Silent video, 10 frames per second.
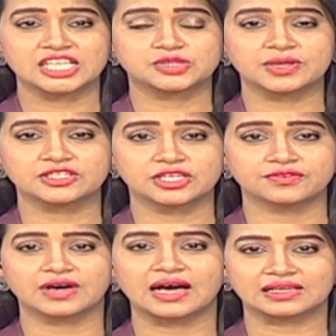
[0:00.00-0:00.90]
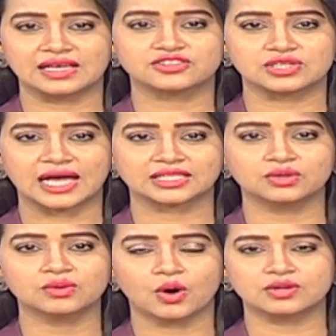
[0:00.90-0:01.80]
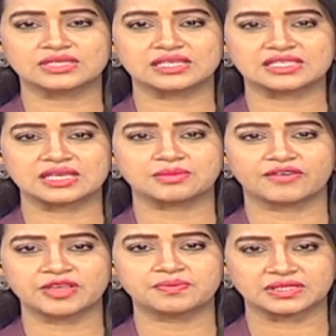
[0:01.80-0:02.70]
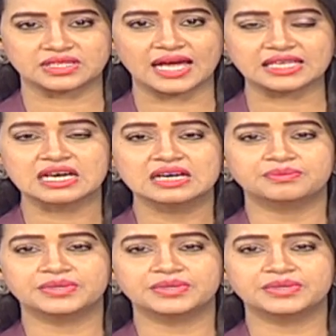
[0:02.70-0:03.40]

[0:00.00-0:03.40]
ఎస్పీ చీఫ్ అఖిలేష్ యాదవ్ ఒడిశా సీఎం నవీన్ పట్నాయక్